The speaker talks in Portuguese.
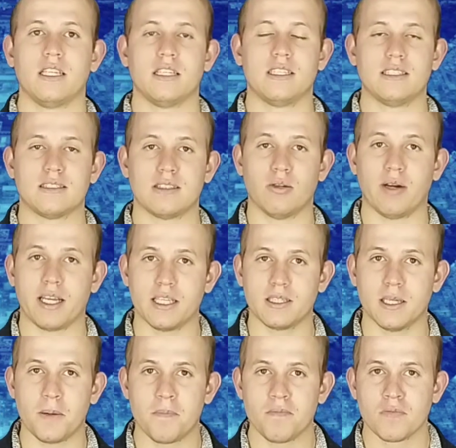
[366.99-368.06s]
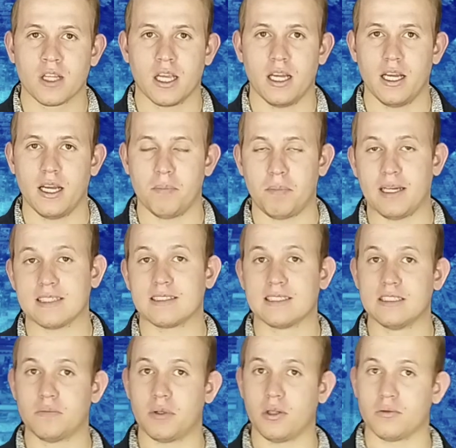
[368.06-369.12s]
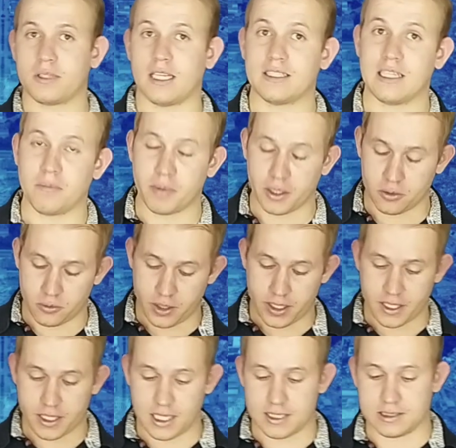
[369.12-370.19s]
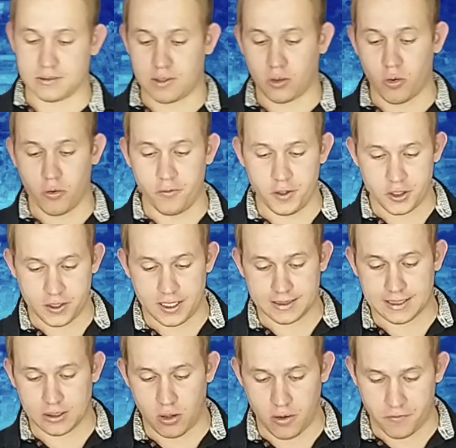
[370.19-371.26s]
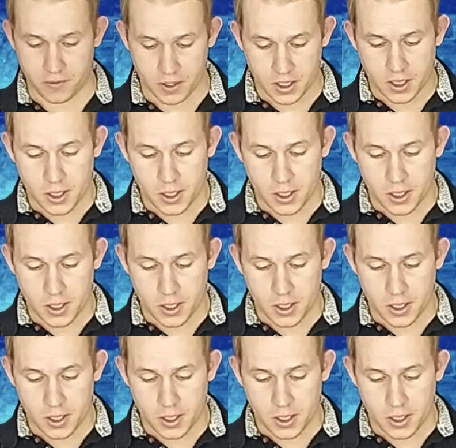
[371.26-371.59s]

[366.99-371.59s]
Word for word: que estão ainda é, passando pelo tratamento aí em relação à Covid-19.